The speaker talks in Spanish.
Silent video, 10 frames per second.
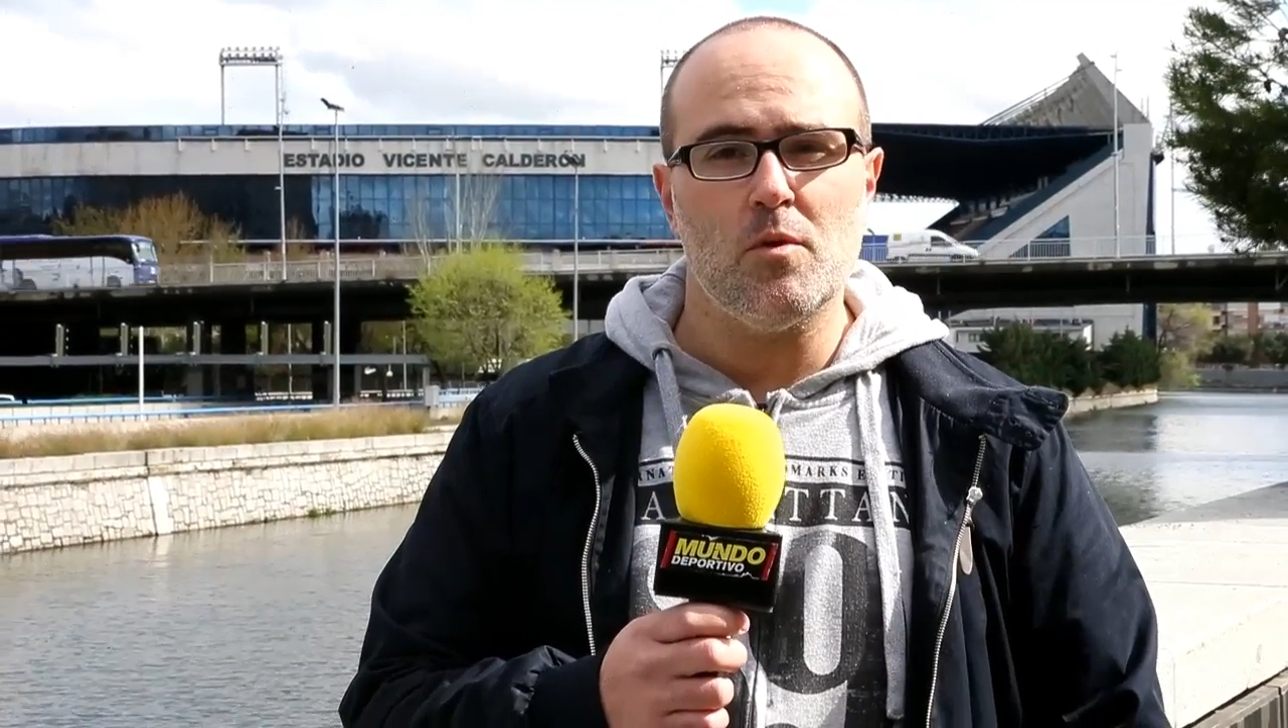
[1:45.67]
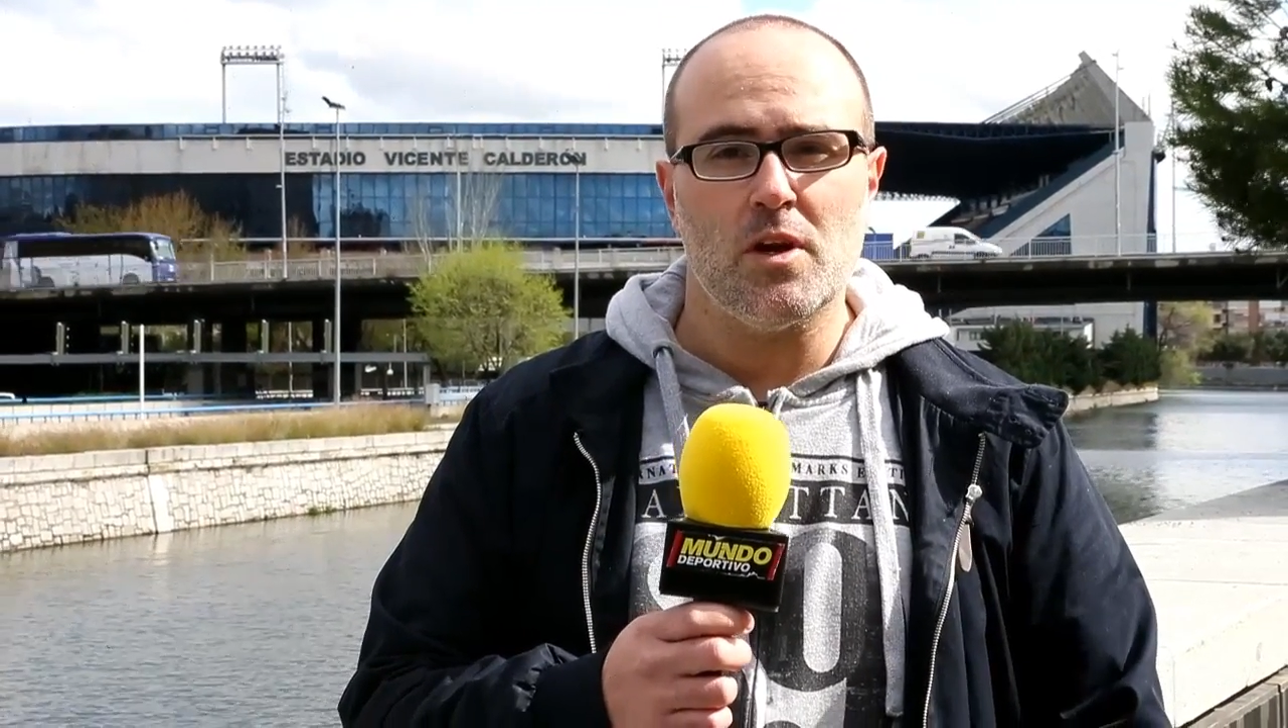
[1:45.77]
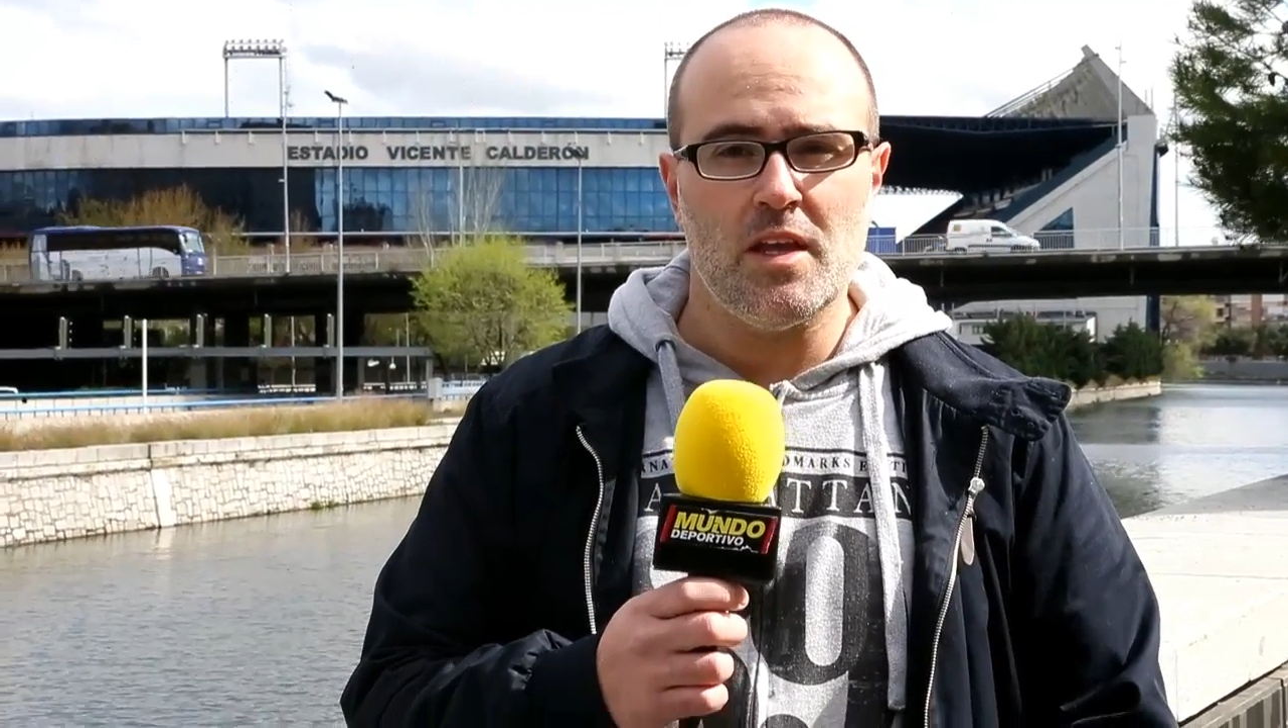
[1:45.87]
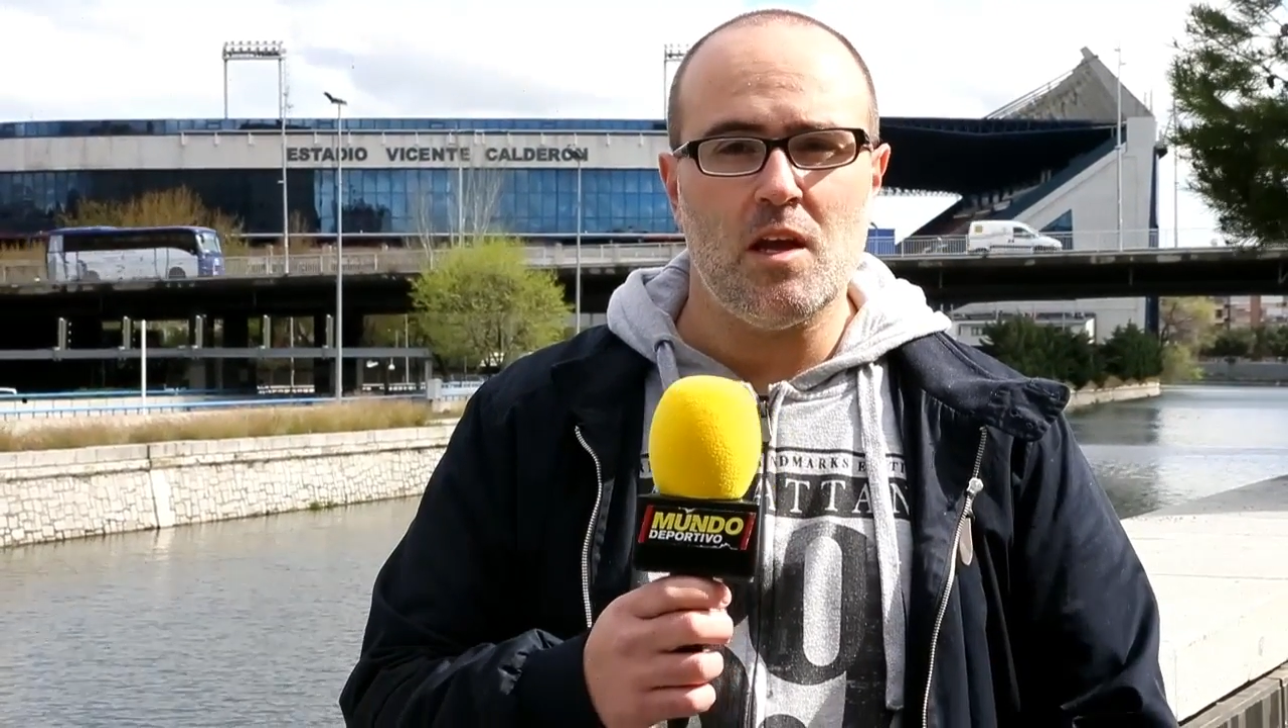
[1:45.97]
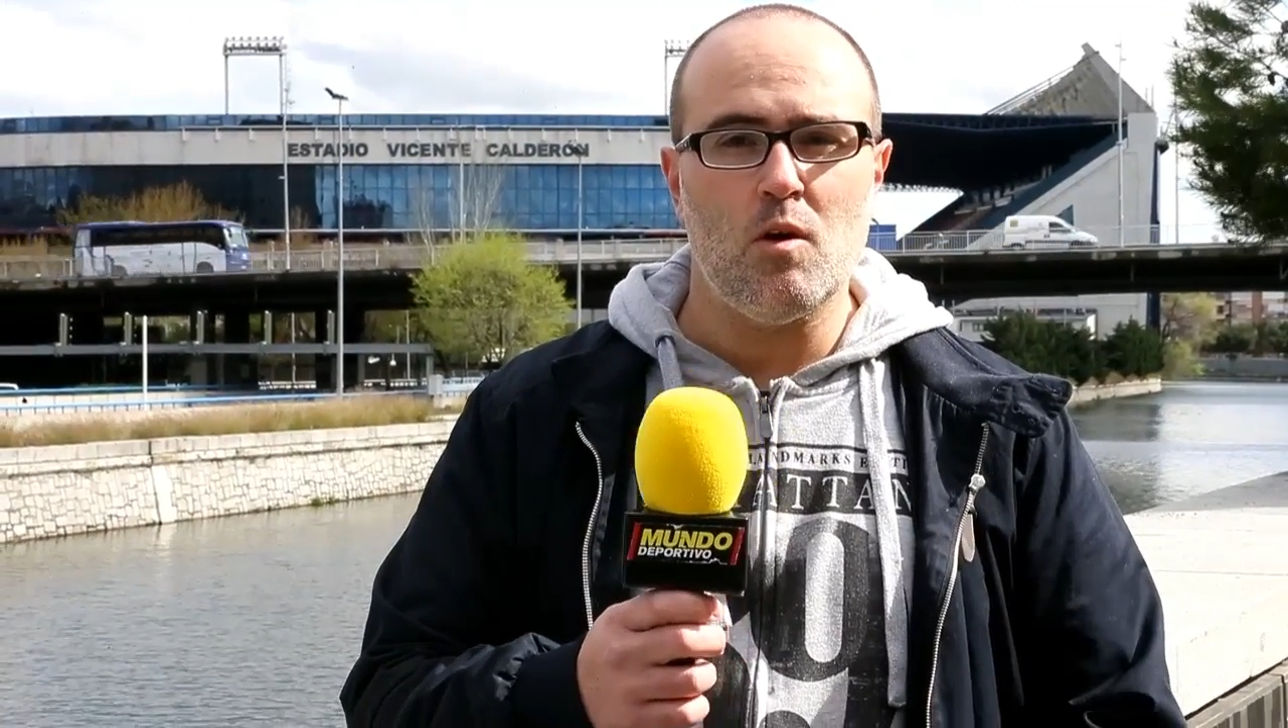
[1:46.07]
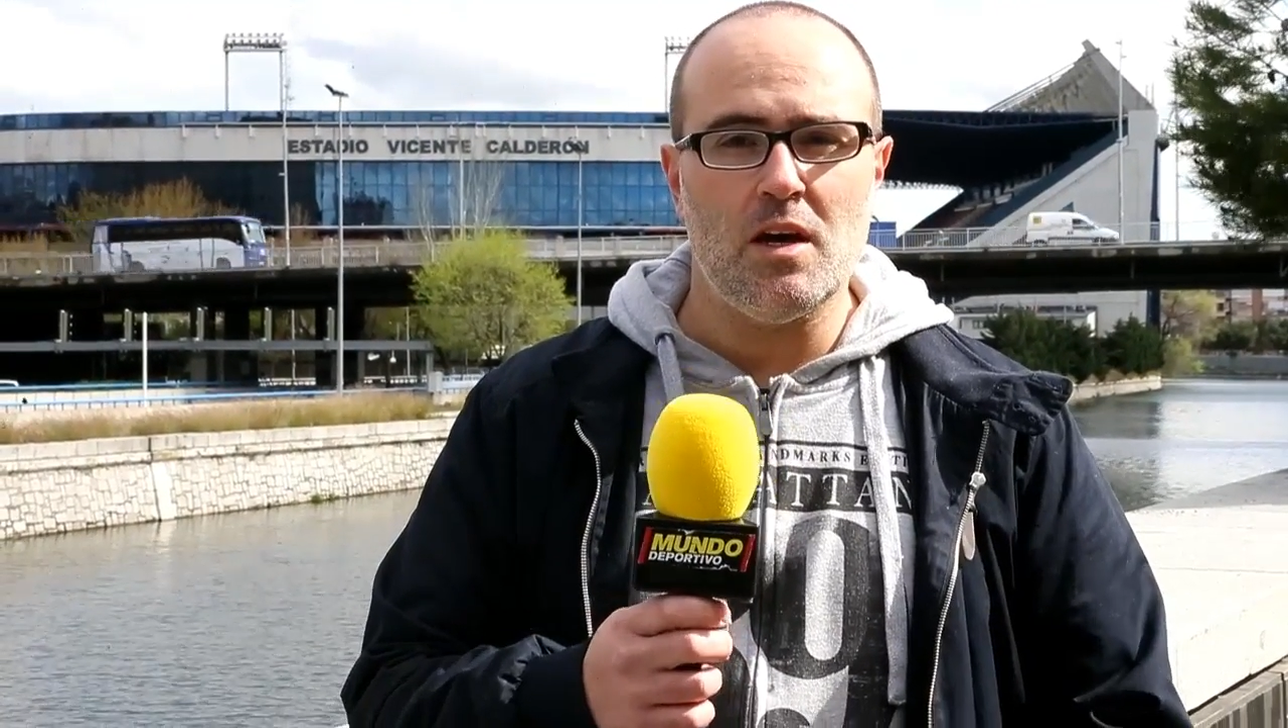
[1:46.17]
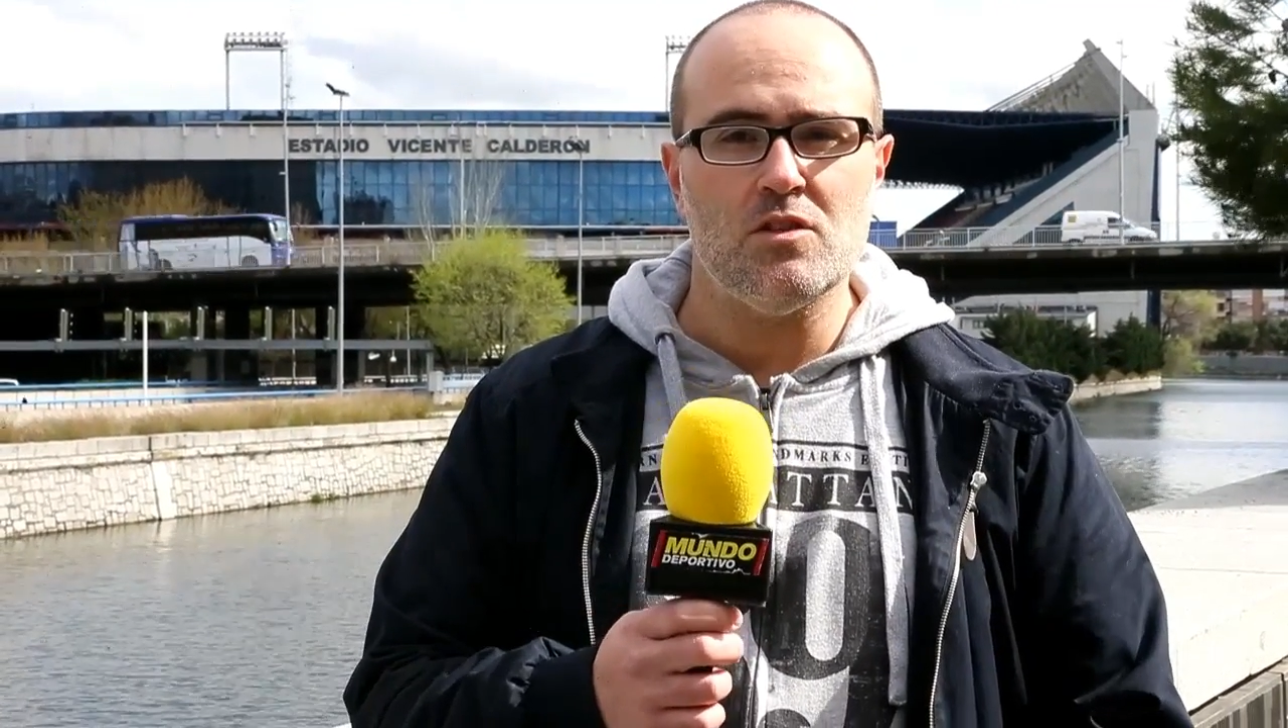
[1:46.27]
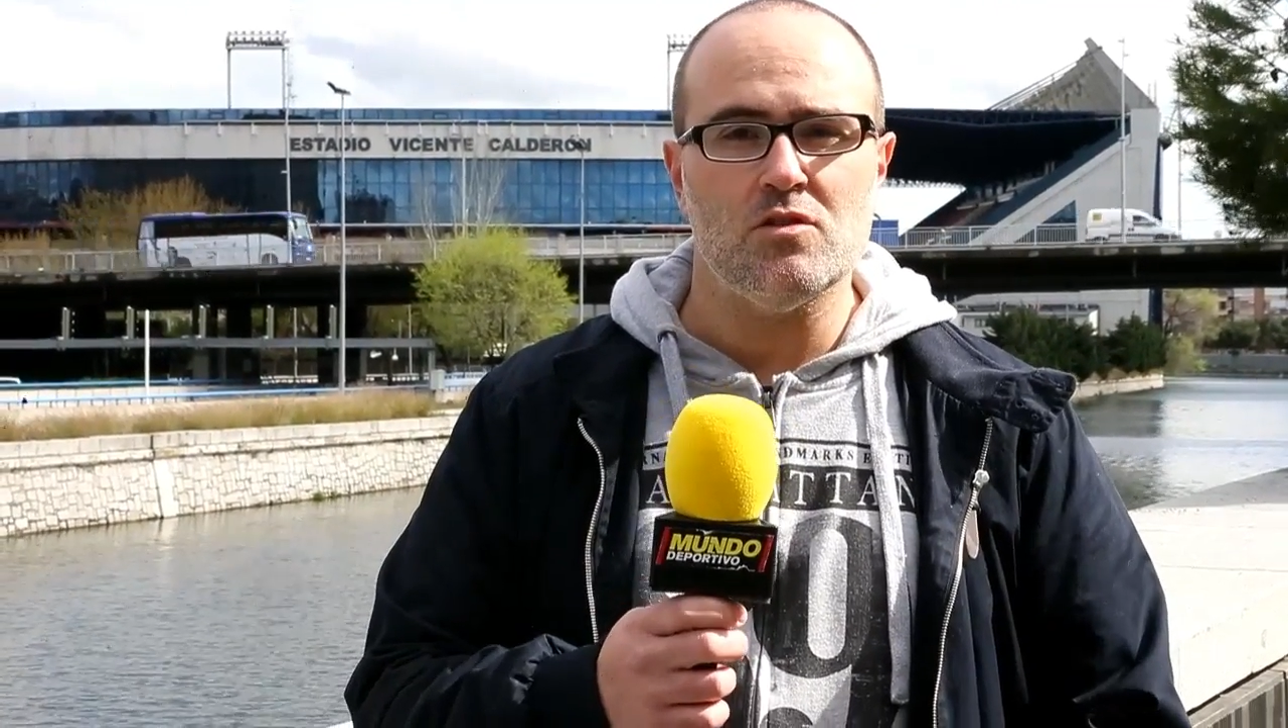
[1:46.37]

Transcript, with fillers: porque ya lo ha